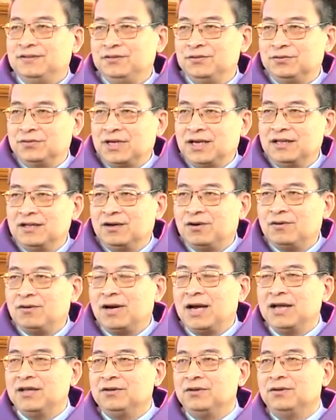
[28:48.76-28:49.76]
用他的
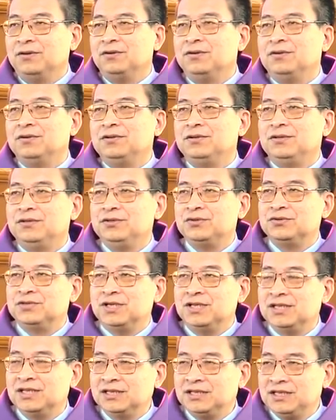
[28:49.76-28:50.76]
话语，用
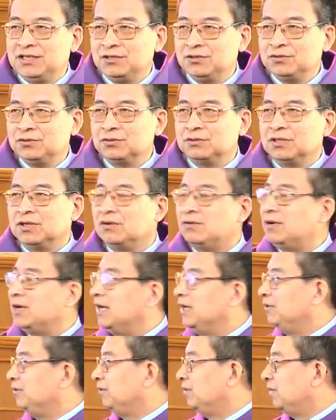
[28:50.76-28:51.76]
人能听懂的
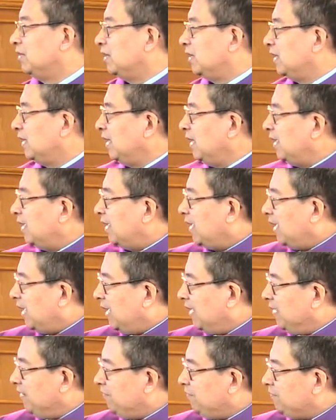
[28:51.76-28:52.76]
话语，
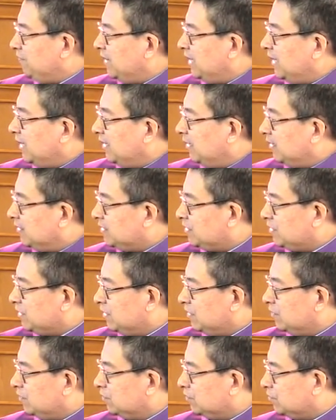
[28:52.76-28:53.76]
安慰
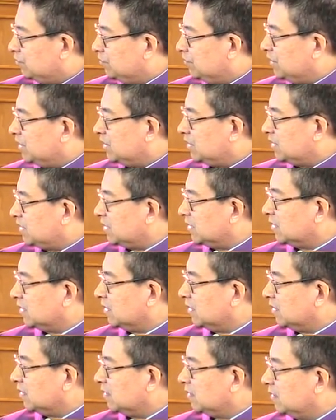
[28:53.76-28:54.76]
圣徒的
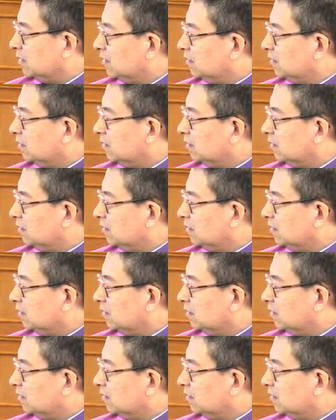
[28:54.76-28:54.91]
圣灵。